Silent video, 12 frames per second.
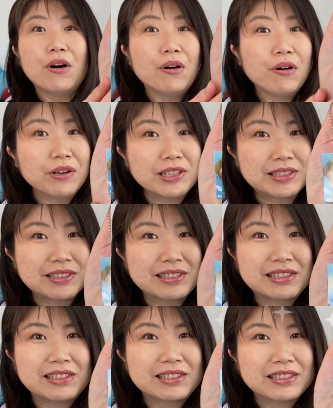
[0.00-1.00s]
ほい
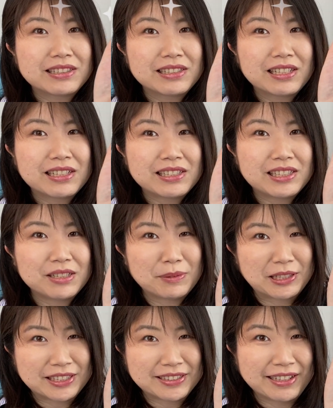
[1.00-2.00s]
じ
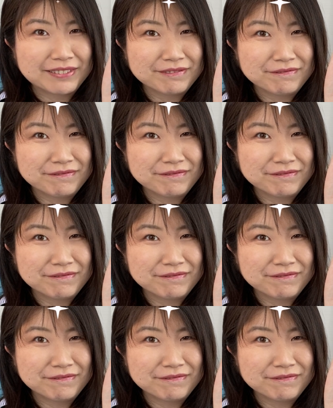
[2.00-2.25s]
んさん